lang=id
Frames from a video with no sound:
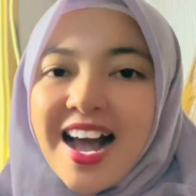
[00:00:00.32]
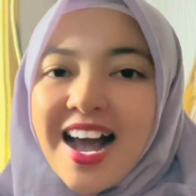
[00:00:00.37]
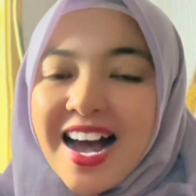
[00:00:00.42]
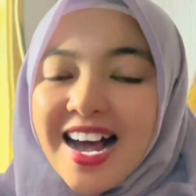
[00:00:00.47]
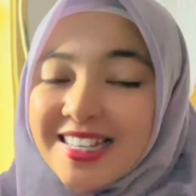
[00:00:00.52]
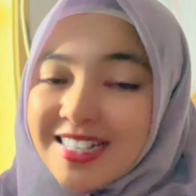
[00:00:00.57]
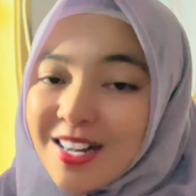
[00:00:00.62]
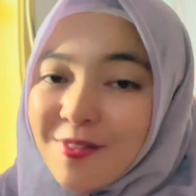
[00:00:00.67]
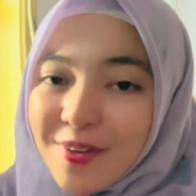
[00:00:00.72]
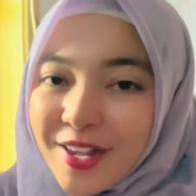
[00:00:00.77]

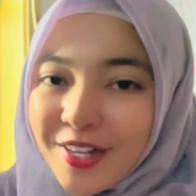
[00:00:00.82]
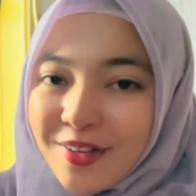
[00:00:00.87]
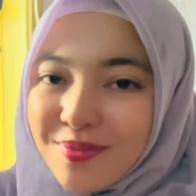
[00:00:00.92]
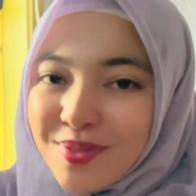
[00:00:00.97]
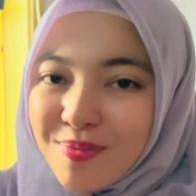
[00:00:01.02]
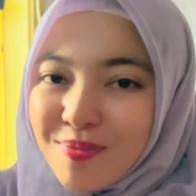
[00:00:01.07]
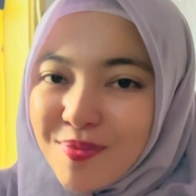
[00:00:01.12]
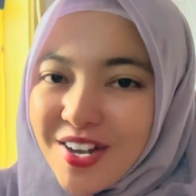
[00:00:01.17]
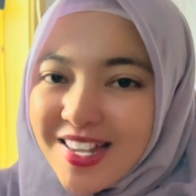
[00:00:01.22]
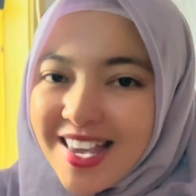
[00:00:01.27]
Assalamualaikum
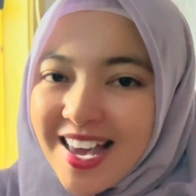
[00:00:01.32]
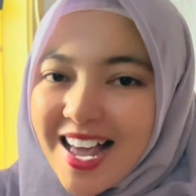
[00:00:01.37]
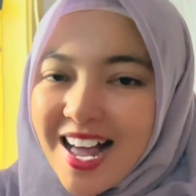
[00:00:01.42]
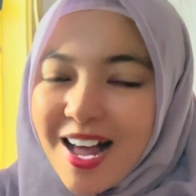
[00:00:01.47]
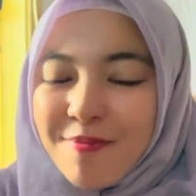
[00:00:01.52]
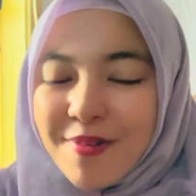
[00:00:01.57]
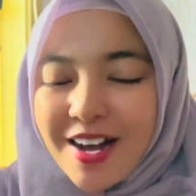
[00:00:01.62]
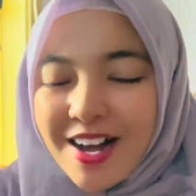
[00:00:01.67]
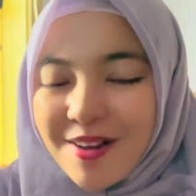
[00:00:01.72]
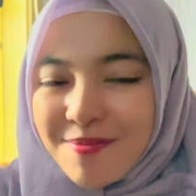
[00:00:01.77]
semuanya,
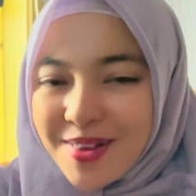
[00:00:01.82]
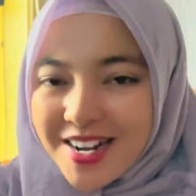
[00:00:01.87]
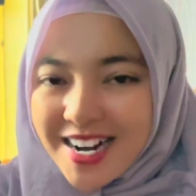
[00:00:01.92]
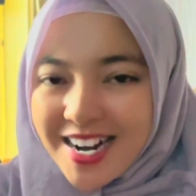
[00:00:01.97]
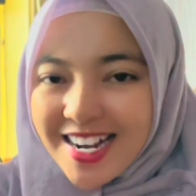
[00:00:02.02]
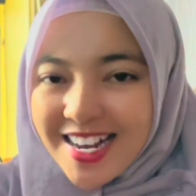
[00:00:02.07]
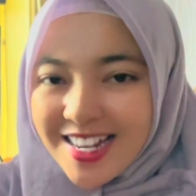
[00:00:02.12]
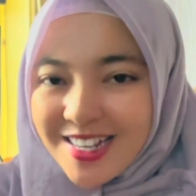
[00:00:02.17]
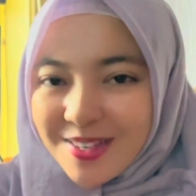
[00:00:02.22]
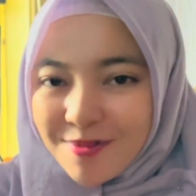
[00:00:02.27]
apa kabar
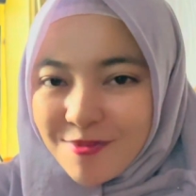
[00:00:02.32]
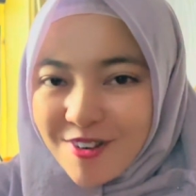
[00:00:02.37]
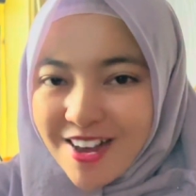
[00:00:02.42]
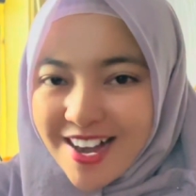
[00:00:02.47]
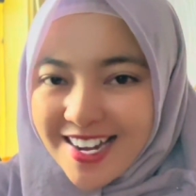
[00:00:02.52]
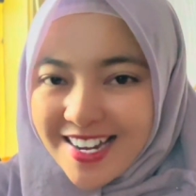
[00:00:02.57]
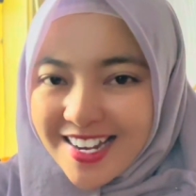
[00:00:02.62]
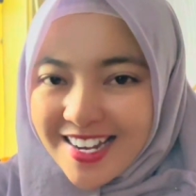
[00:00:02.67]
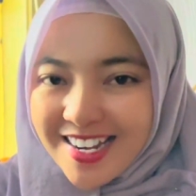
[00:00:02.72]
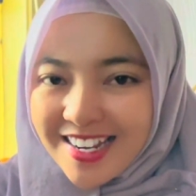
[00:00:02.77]
kalian semua
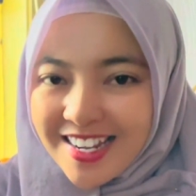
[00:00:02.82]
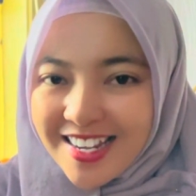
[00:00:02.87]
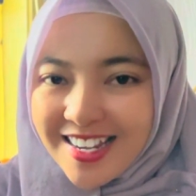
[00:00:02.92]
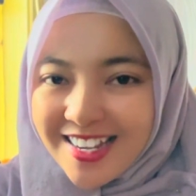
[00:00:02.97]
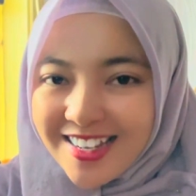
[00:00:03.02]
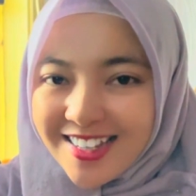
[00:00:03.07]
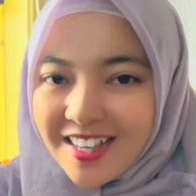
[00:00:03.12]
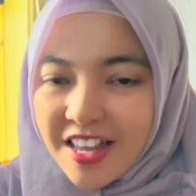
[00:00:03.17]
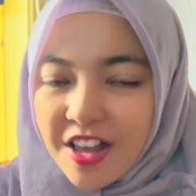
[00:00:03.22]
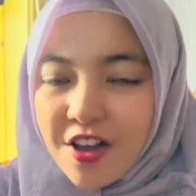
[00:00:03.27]
hari ini?